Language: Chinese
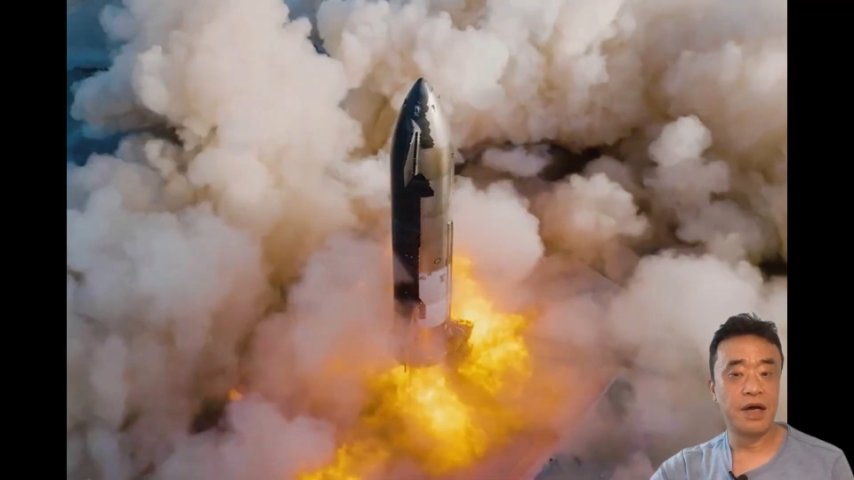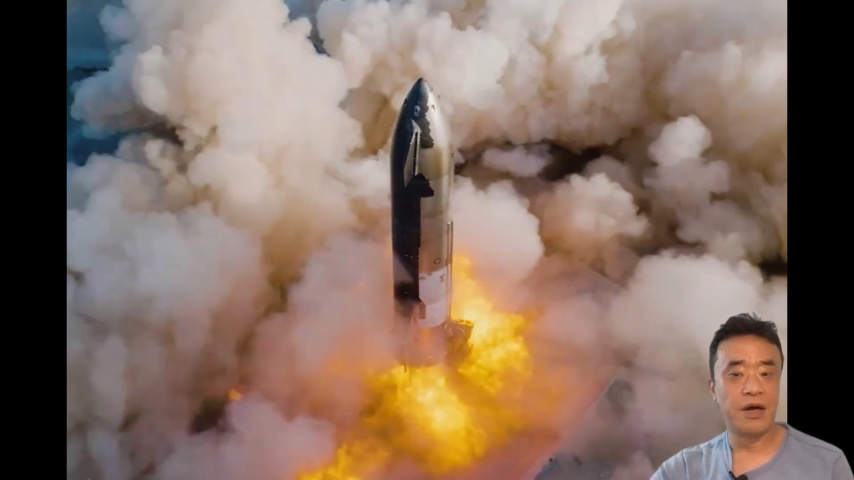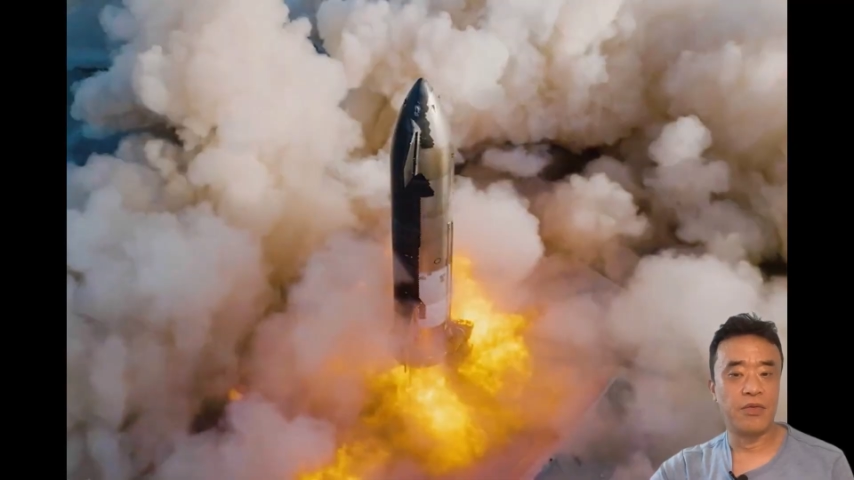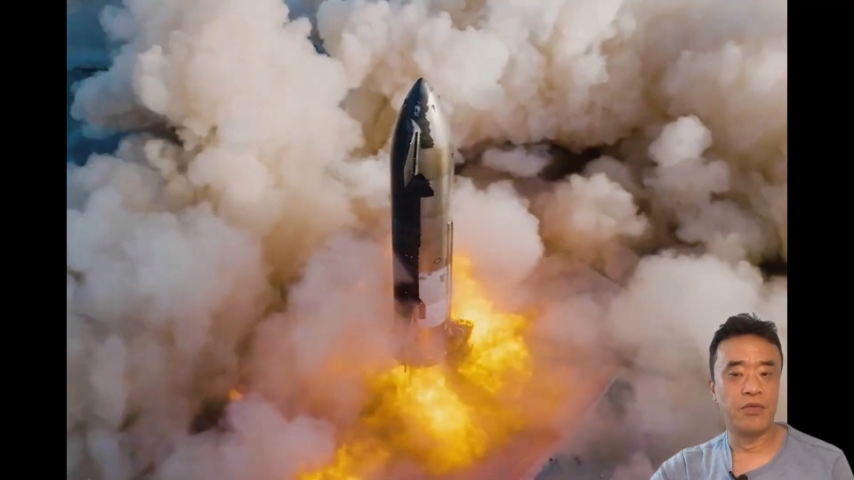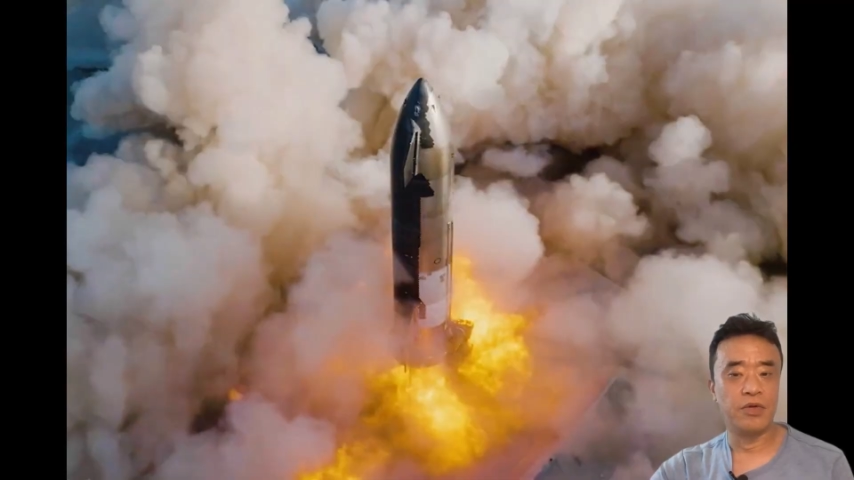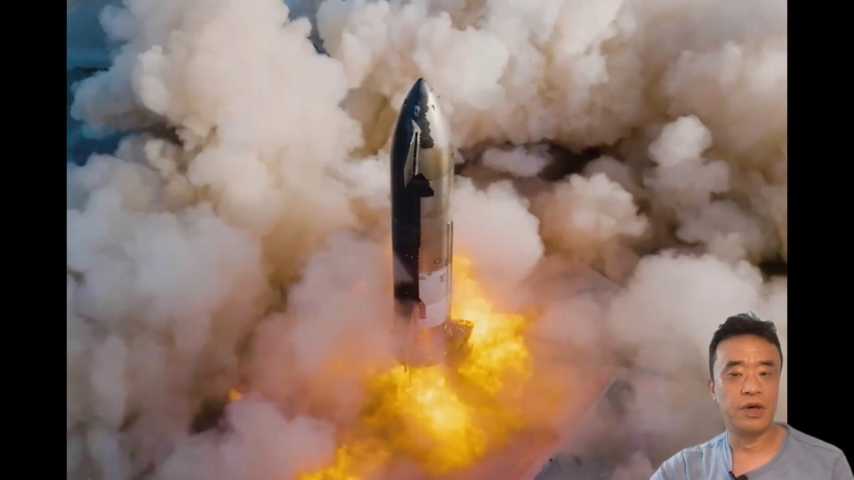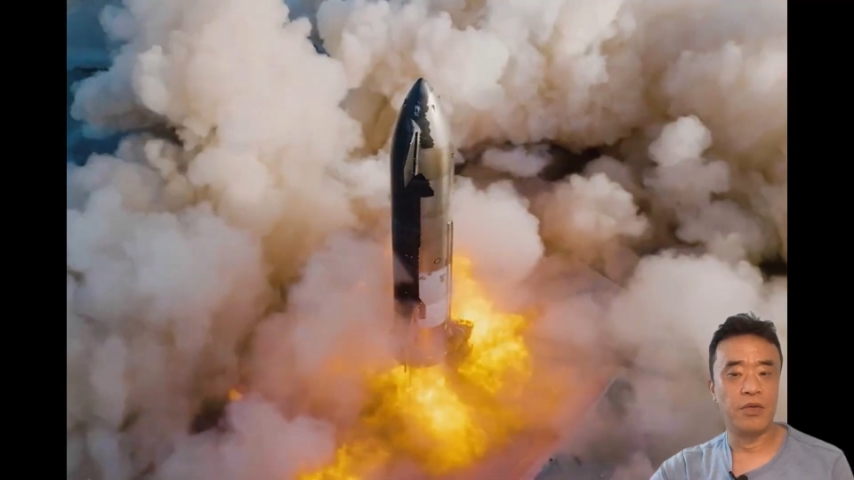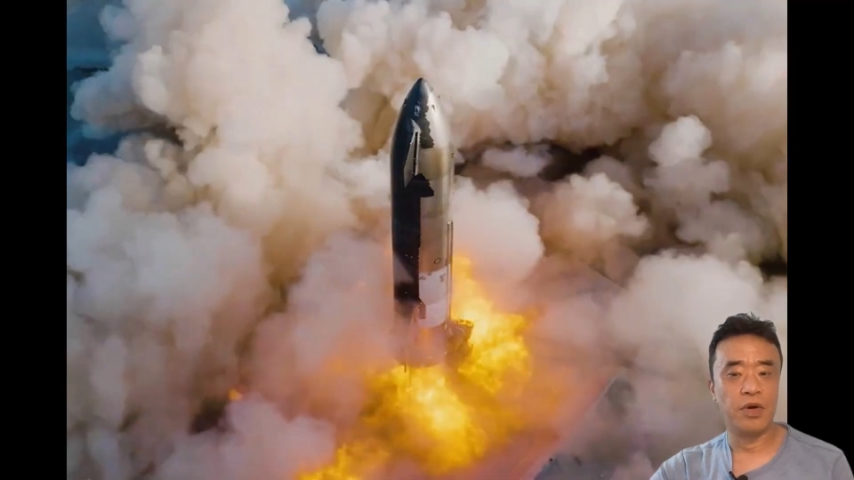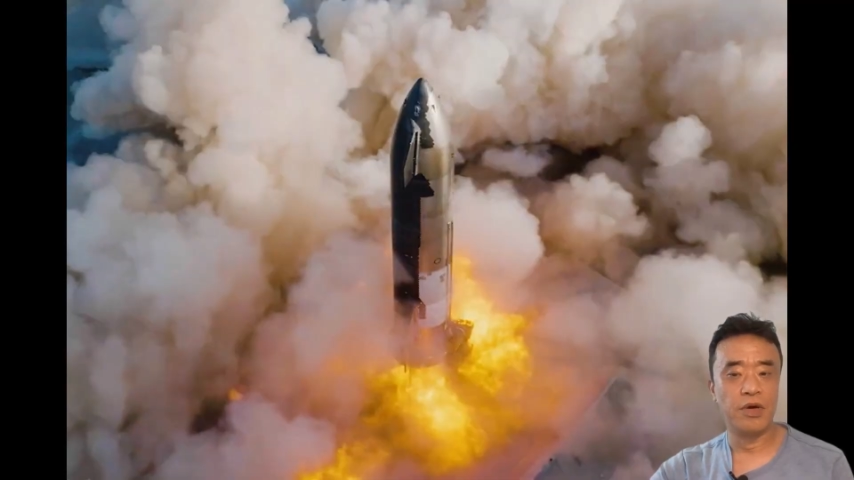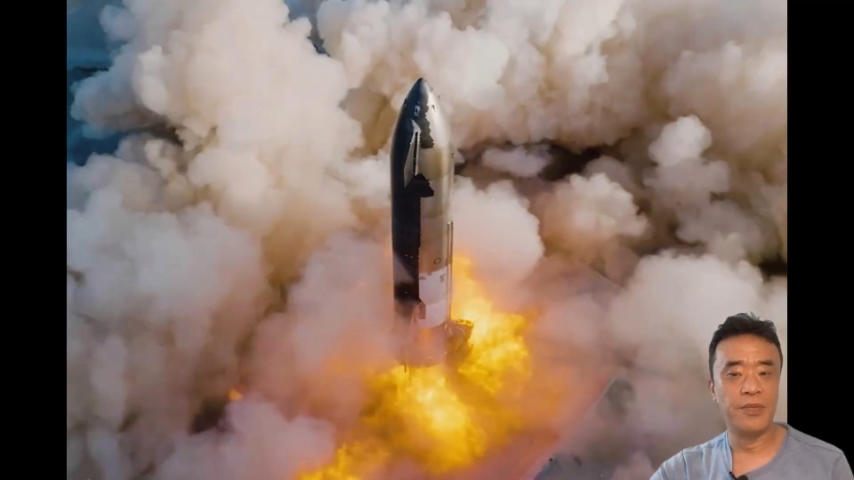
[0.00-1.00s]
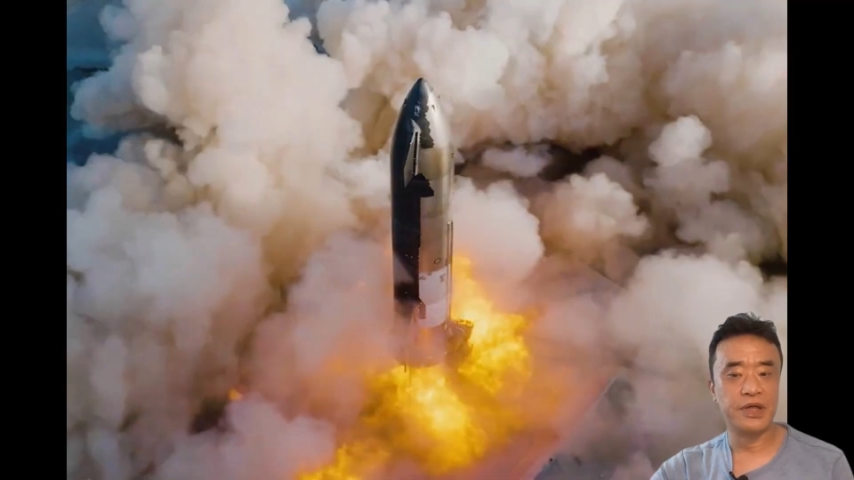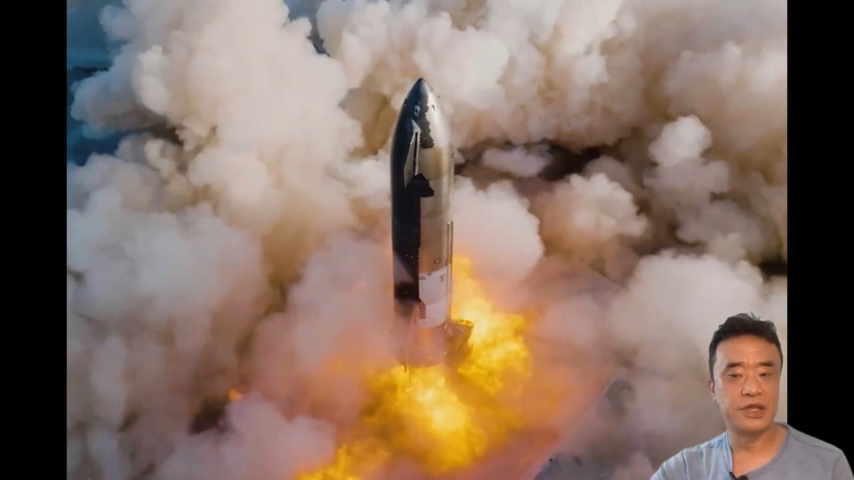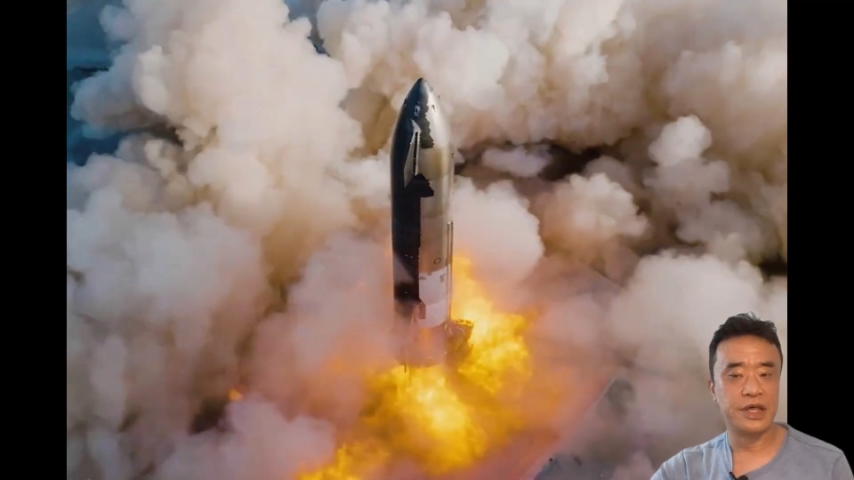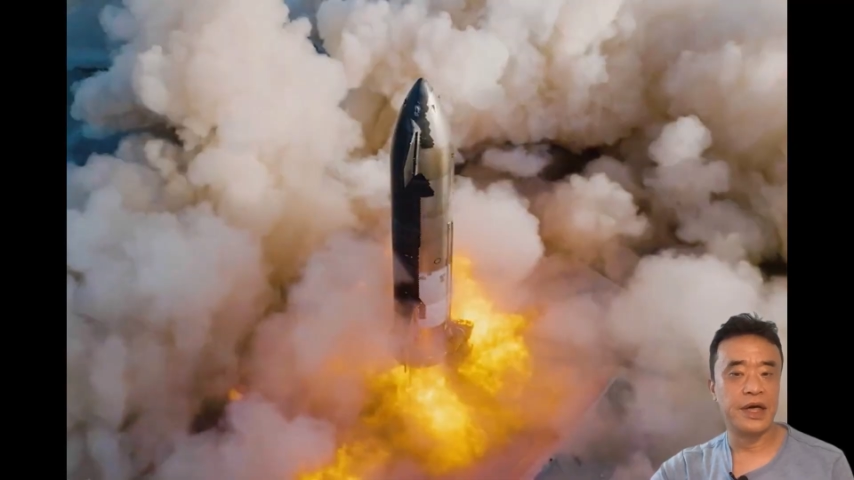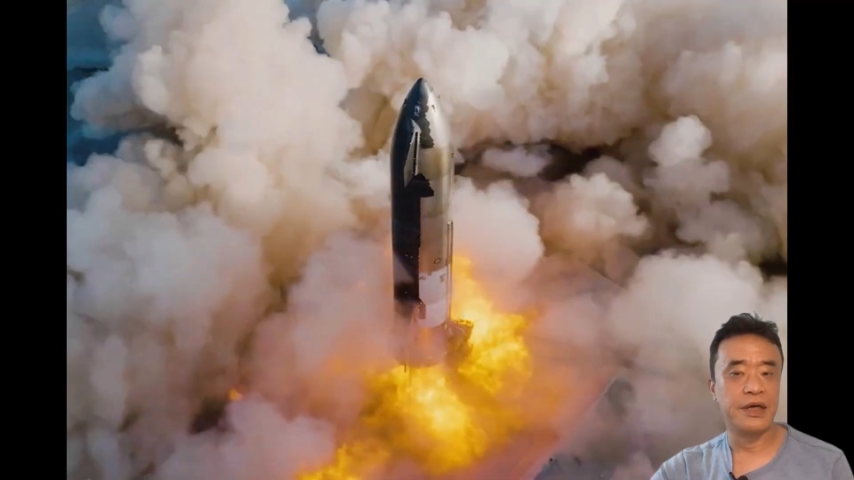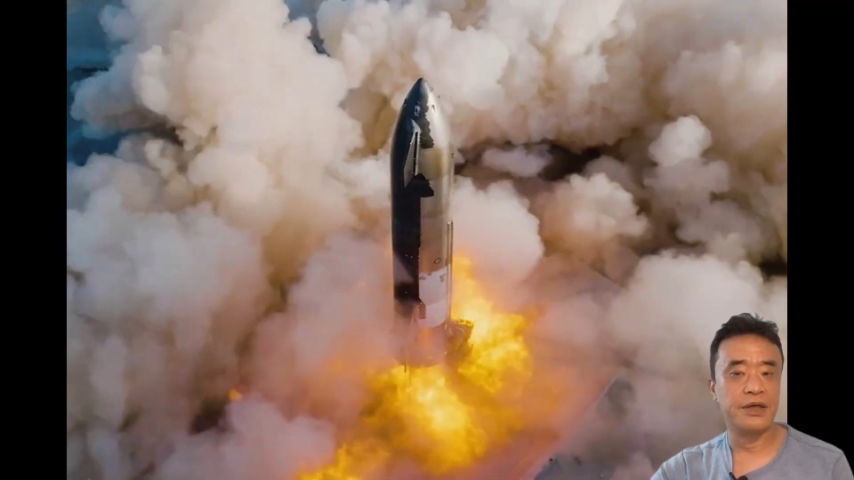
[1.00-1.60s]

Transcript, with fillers: 二五的涡轮泵实验